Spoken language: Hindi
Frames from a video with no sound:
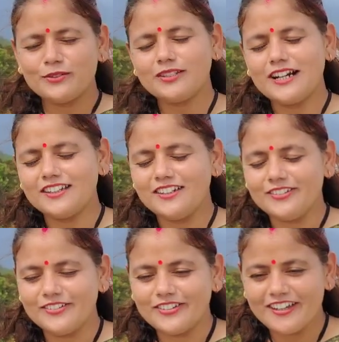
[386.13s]
दोस्तों साढ़े
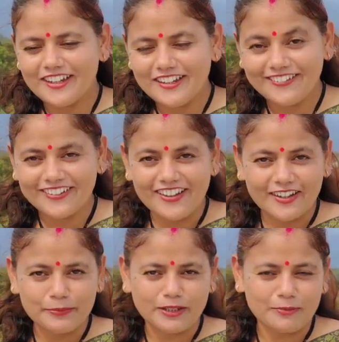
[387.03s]
तीन हो गया है और
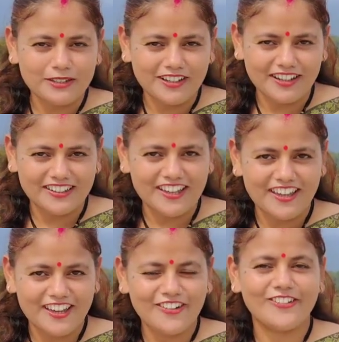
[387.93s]
खाना पीना भी खा
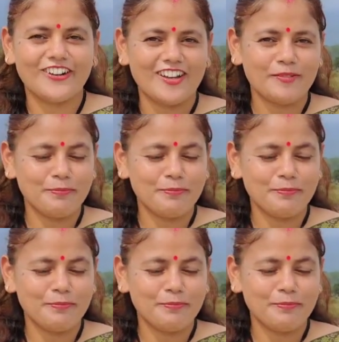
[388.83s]
लिया है और